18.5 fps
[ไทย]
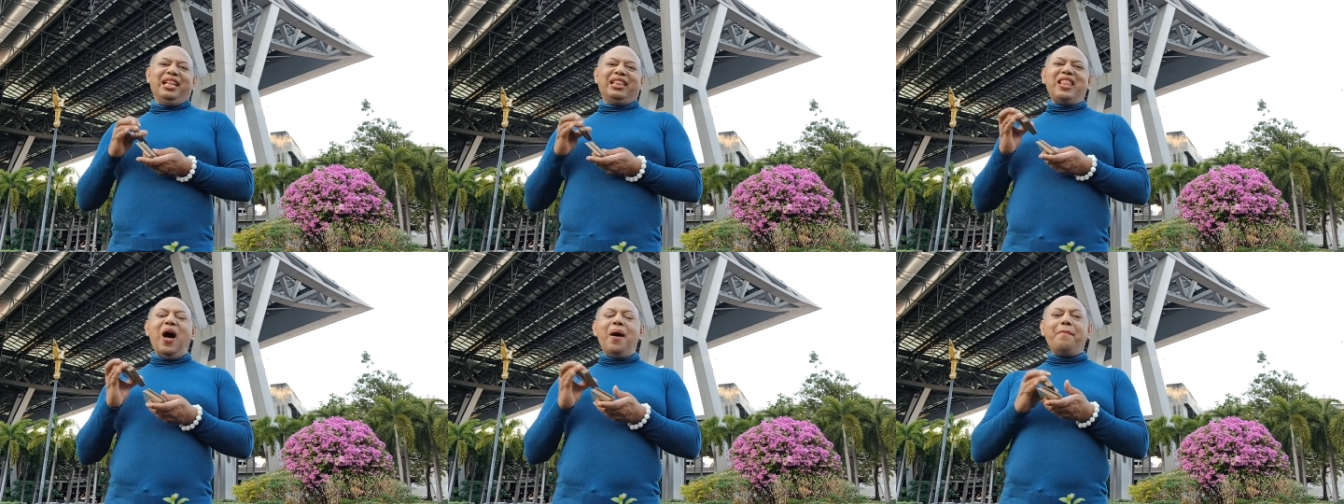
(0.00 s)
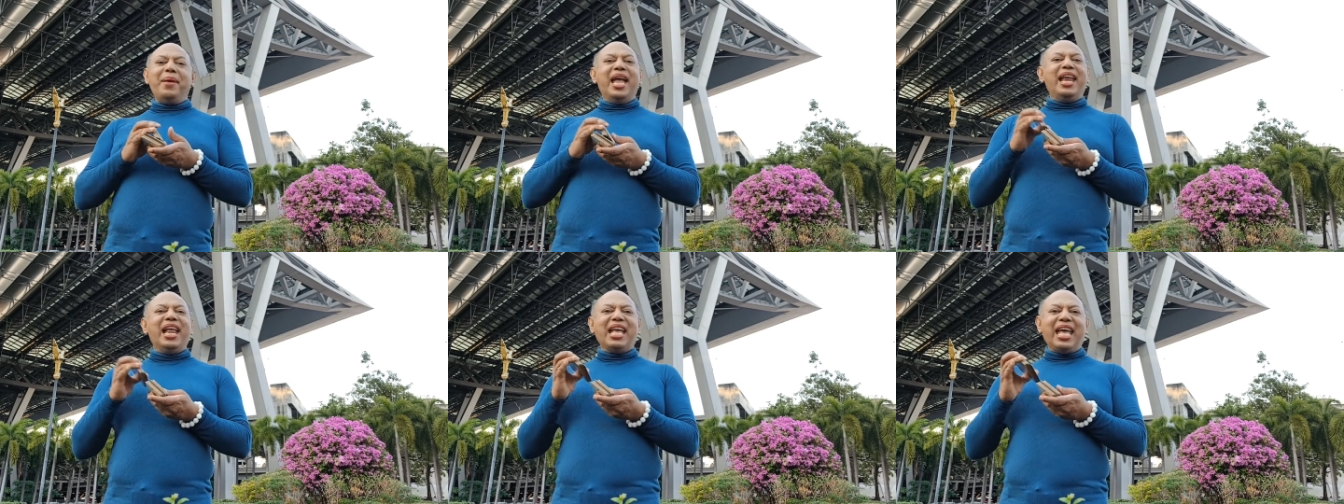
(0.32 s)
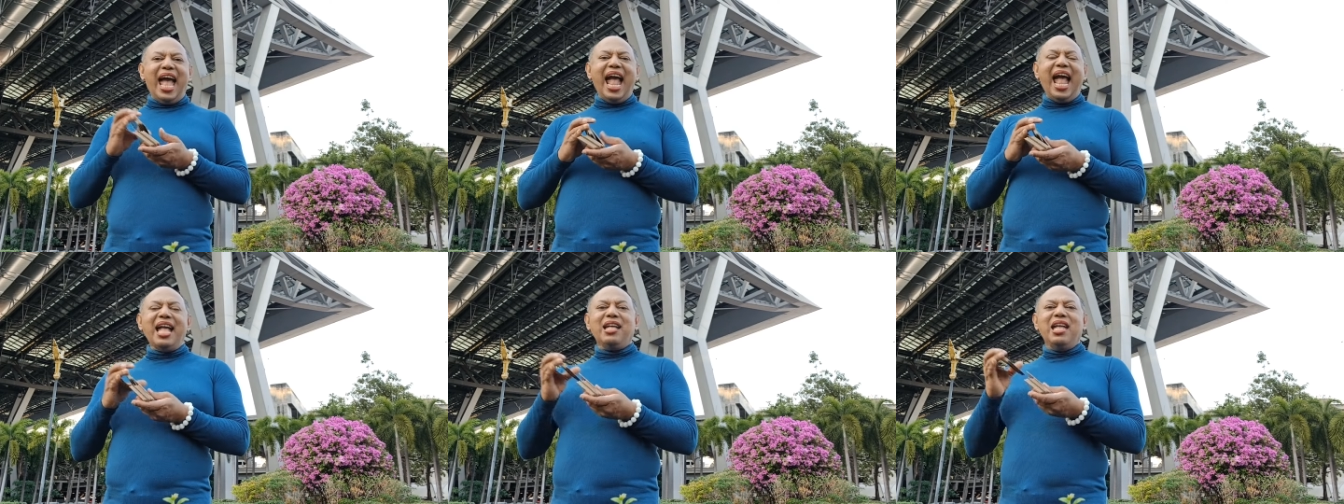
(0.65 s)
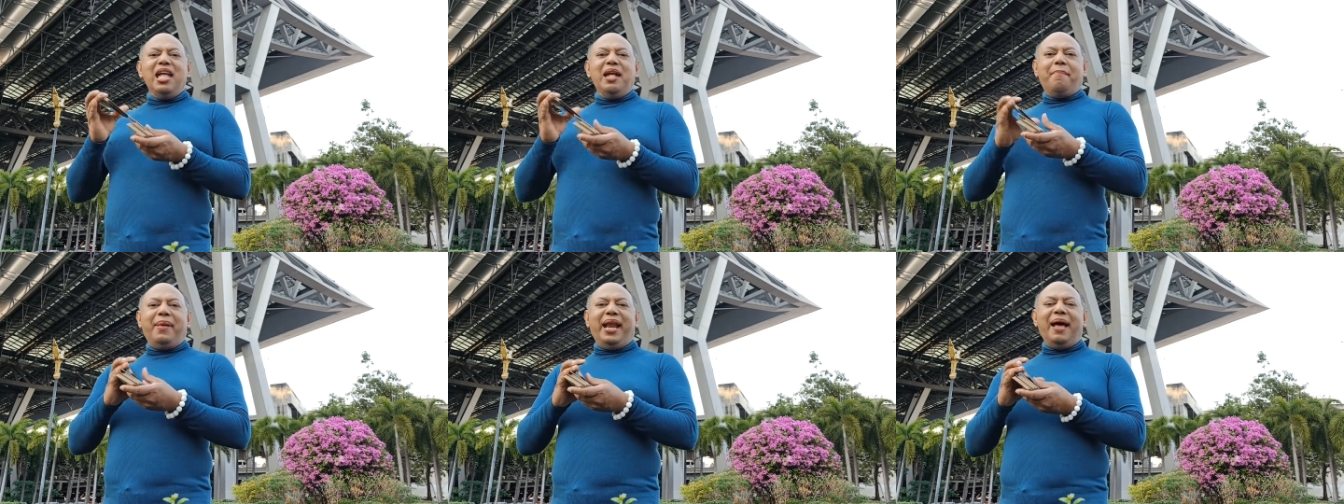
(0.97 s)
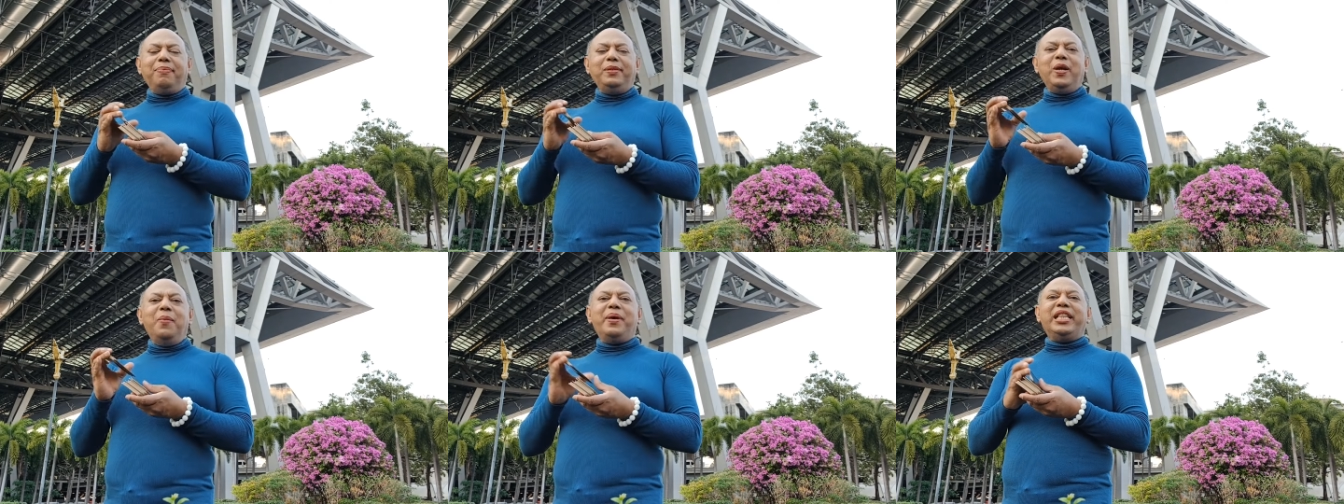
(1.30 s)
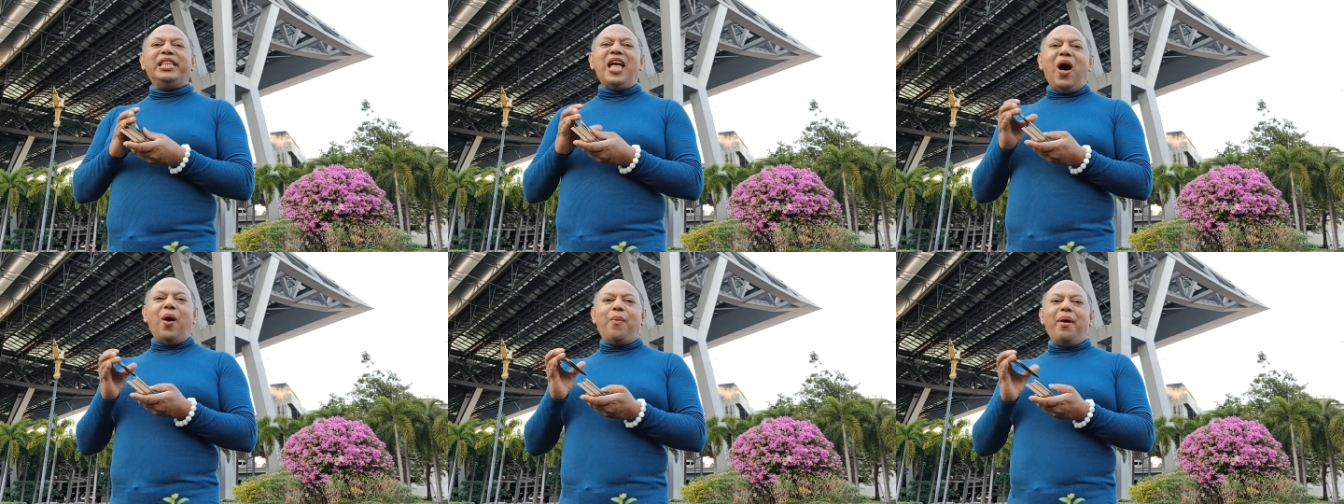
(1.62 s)
ต่อมานะคะมารับชมกัน
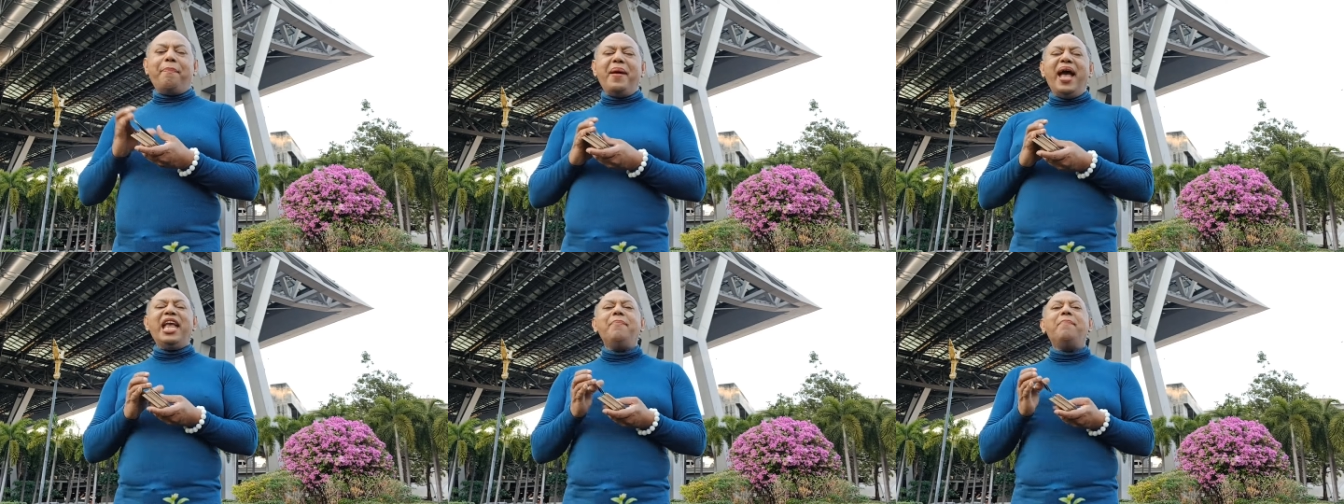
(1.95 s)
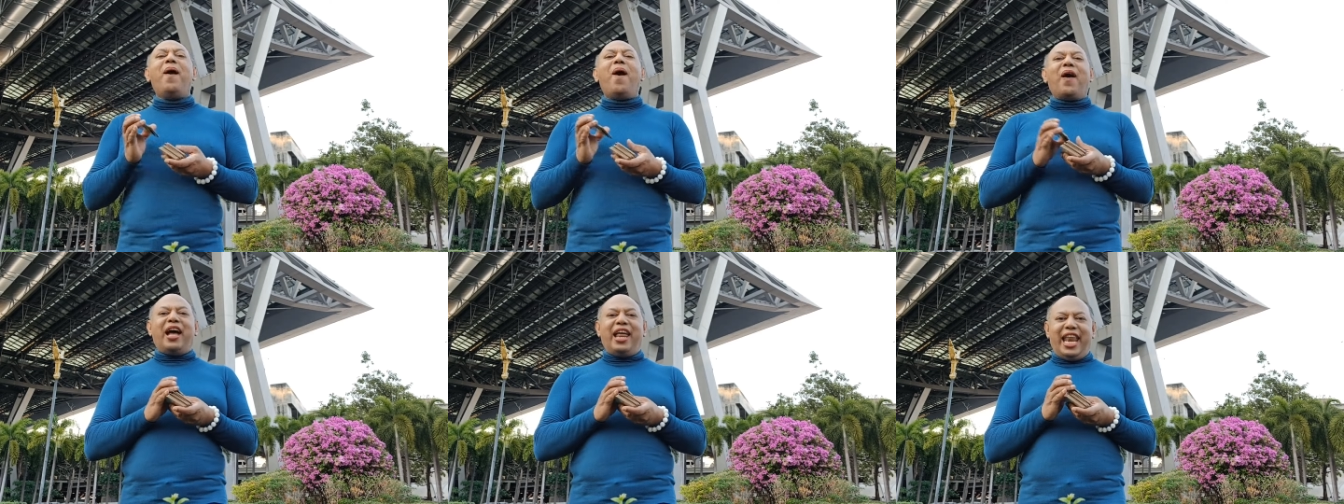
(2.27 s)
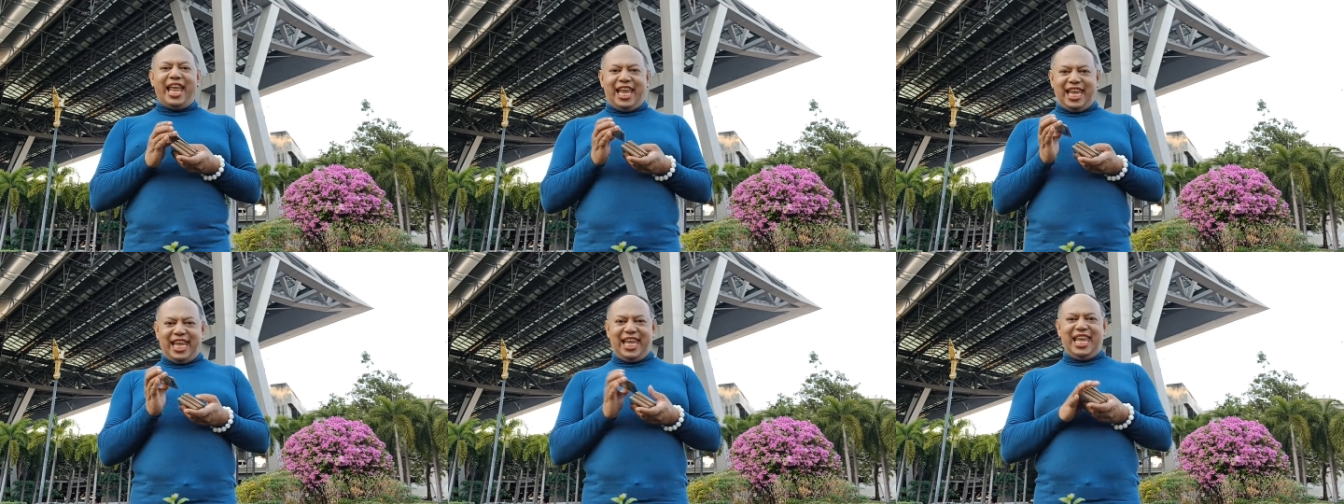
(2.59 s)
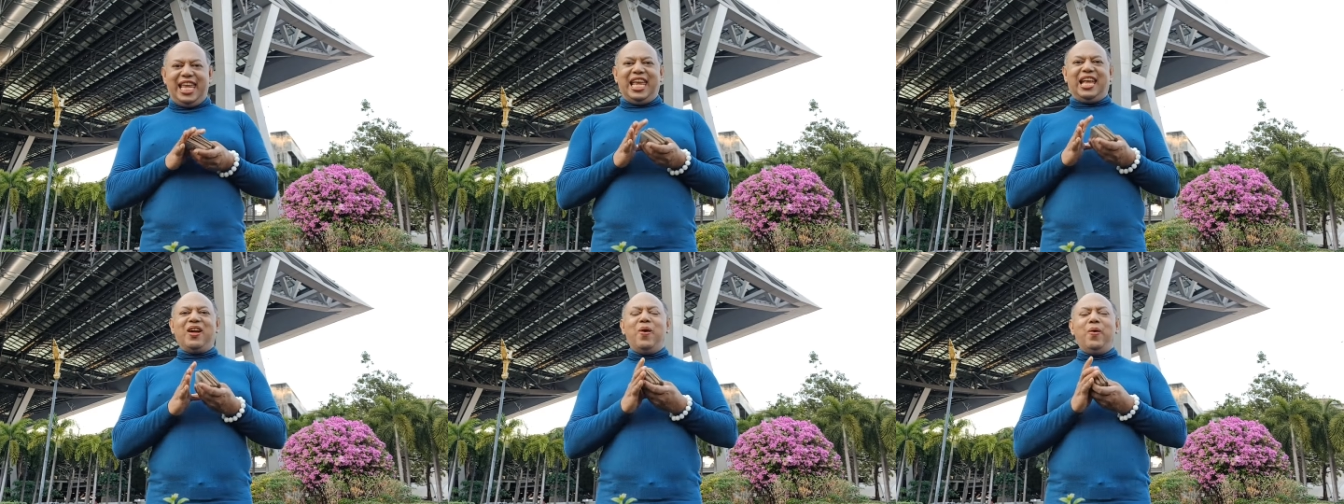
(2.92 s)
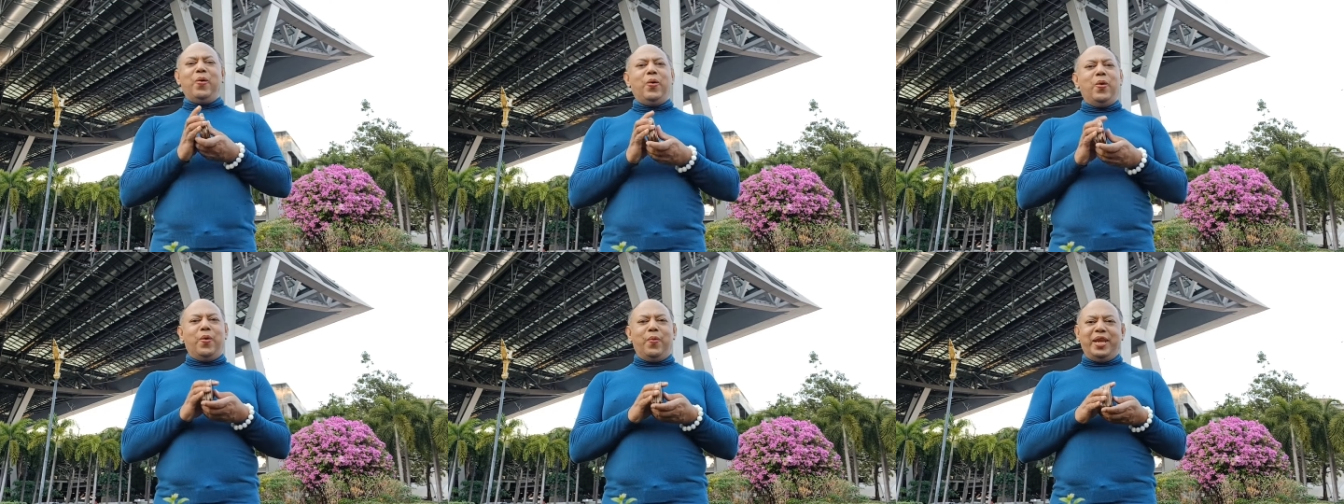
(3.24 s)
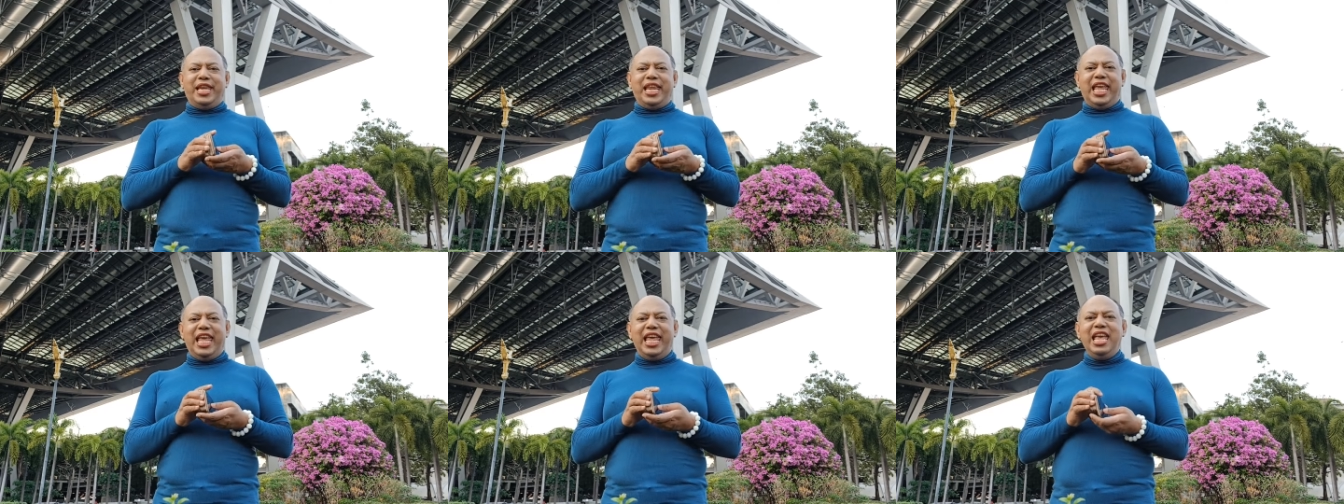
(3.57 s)
ต่อว่าไพ่บอกอะไรอี โอ้โห วัน
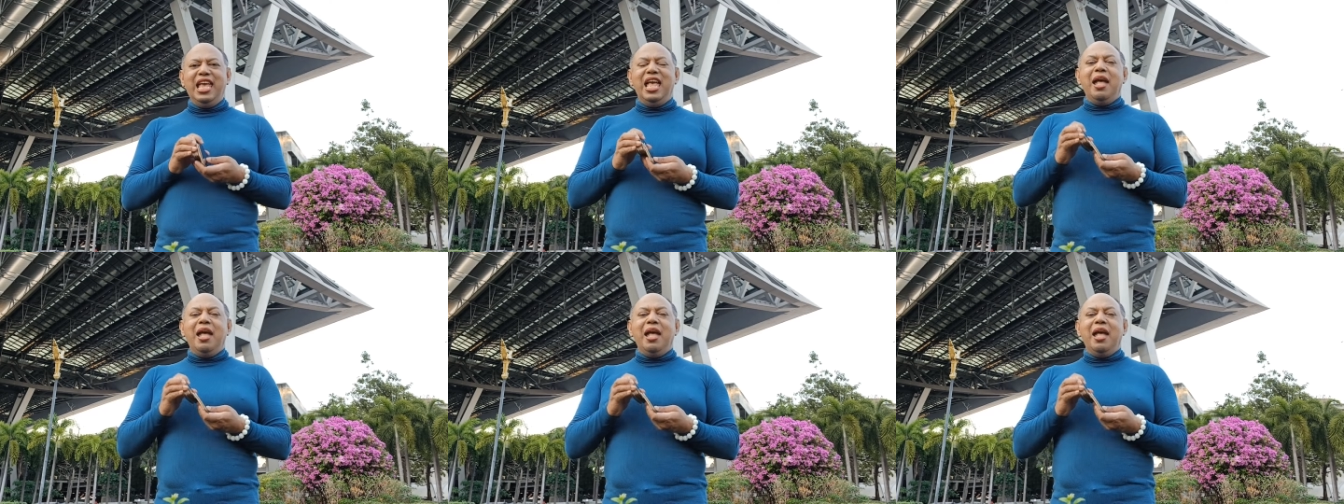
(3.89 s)
นี้